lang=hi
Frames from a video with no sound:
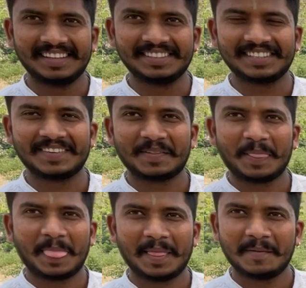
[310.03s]
हाँ तो
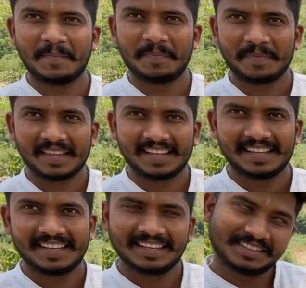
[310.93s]
इसीलिए आप डीजल
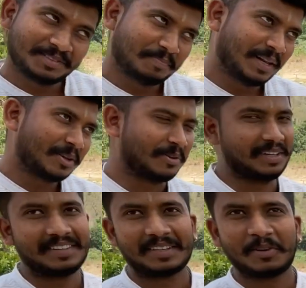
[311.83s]
इंजन पे गए बिल्कुल
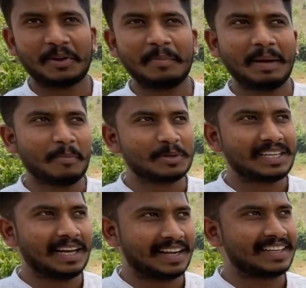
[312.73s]
क्योंकि अच्छा। मैं
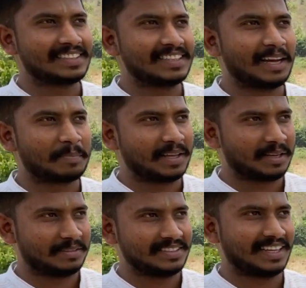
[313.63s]
मोस्टली हर किसी से आपके
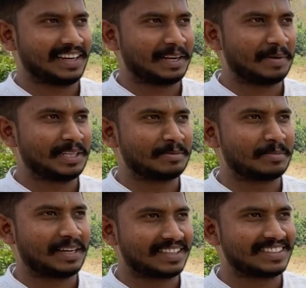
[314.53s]
चैनल के माध्यम से
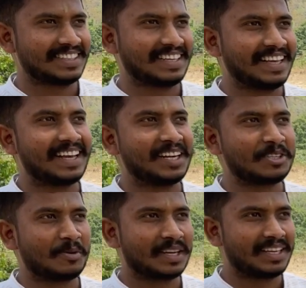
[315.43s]
मैं हर किसी से यही कहना
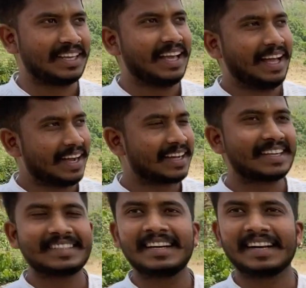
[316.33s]
चाहूंगा कि अगर
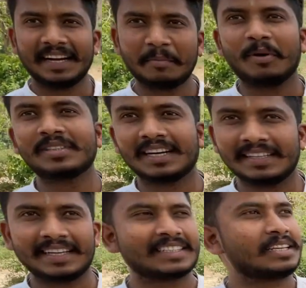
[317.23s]
किसी की रनिंग बहुत
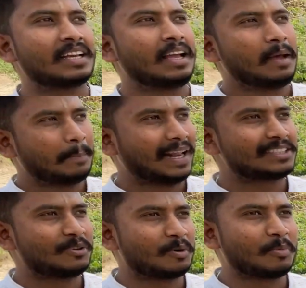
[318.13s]
ज्यादा है जैसे हम्म। पहले
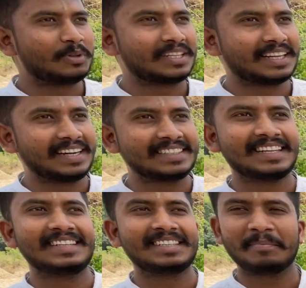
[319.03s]
से लोग बोलते थे कि
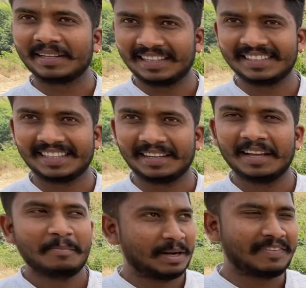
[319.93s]
डीजल इंजन मत लीजिए
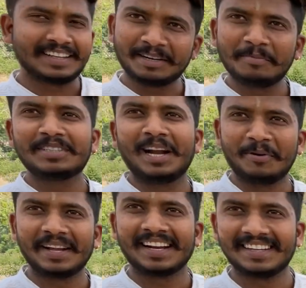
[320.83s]
हम्म। मेरे फादर ही मुझे अलाउ
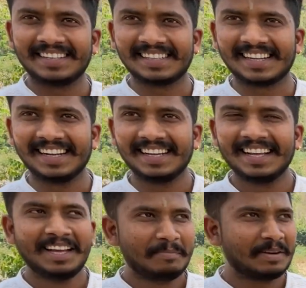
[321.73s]
नहीं करते डीजल के लिए
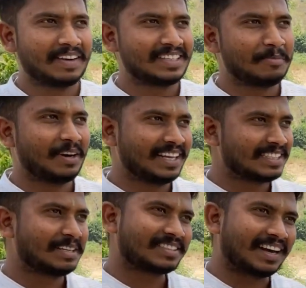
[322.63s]
हम्म। मेरे फादर ने बोला
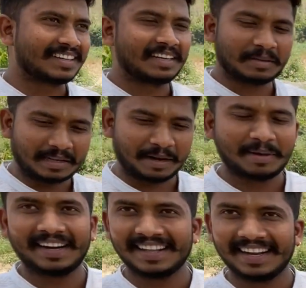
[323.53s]
डीजल स्टार्ट घर
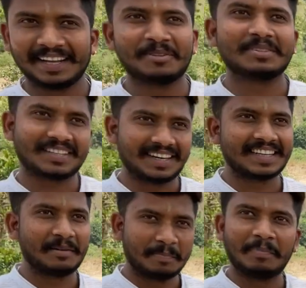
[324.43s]
में खड़ी रहेगी तो स्टार्ट
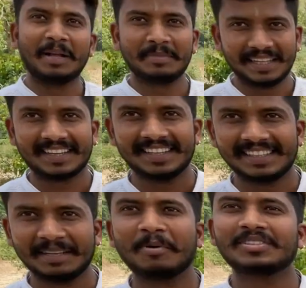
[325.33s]
करने में बाद में दिक्कत
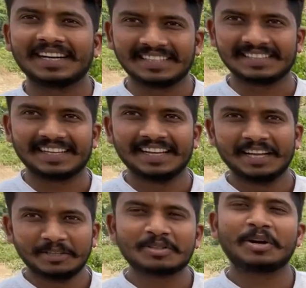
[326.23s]
आती है बहुत सारी
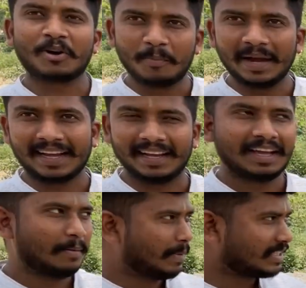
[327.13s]
चीजें जिसका ड्रॉबैक है
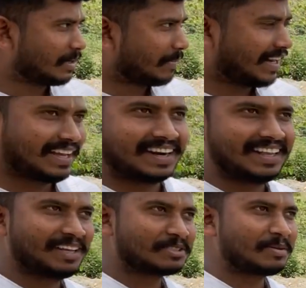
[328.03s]
बट जब मैंने ये गाड़ी
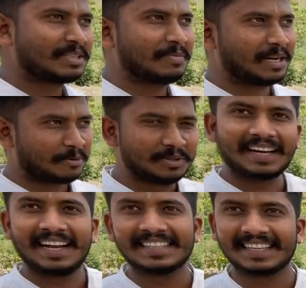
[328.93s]
ली उसके बाद मैंने खुद
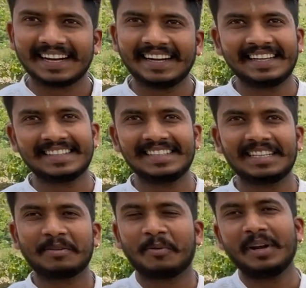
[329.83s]
रियलाइज करा कि डीजल
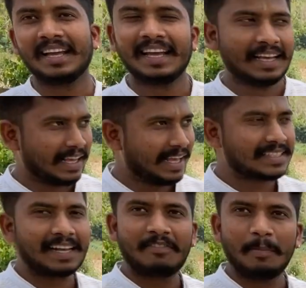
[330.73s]
इंजन कोई एक
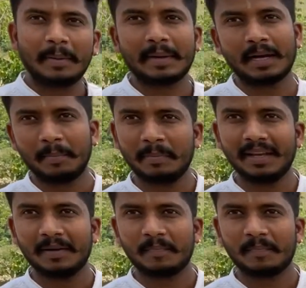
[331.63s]
सेल्फ में मैं कभी भी